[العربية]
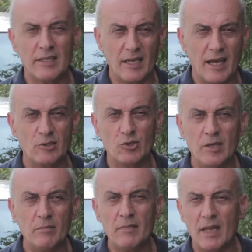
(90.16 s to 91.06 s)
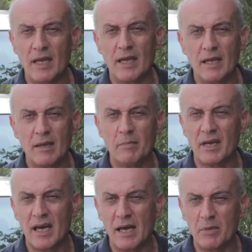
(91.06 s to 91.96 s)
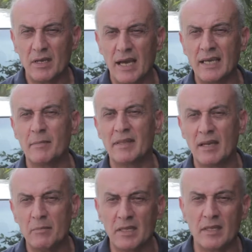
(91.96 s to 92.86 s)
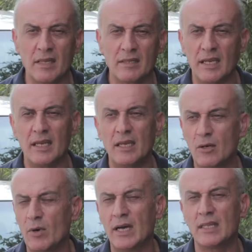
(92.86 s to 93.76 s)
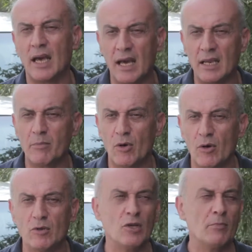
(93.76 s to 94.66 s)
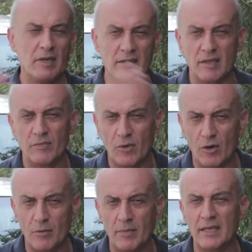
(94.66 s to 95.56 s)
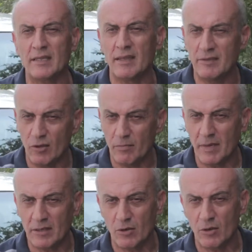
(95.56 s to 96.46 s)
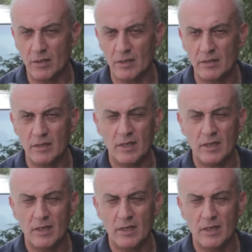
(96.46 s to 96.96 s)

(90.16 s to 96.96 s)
عايشين بغابه هذا مثلا بيقتل الثاني وهذا حرب هون يوم قذيفه هون هاد الناس يوم مات هون